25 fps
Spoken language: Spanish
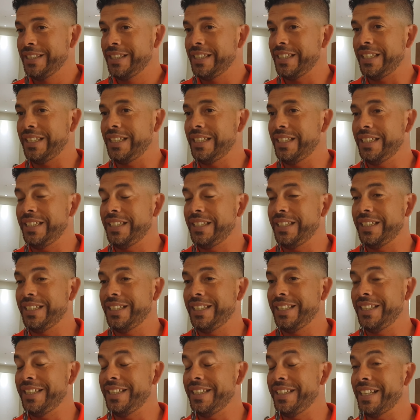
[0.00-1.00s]

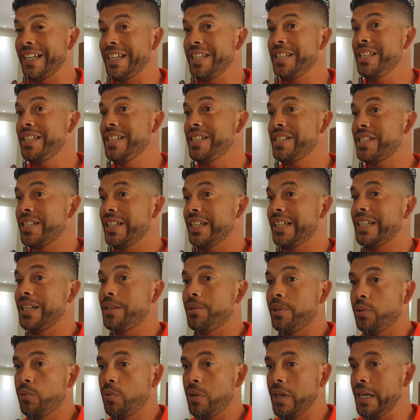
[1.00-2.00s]
Y, de ahí llegar
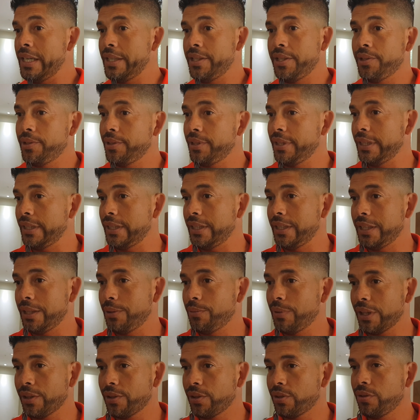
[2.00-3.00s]
al vestuario y
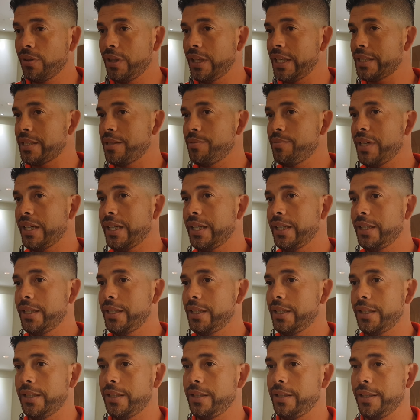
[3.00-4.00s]
guardo todas las
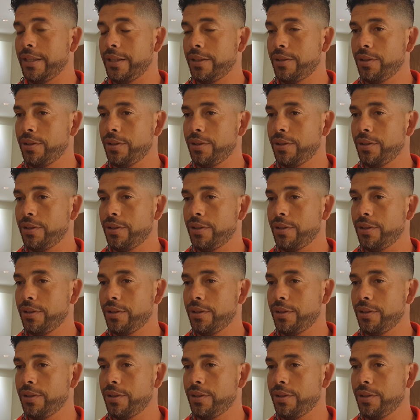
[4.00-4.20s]
imágenes de,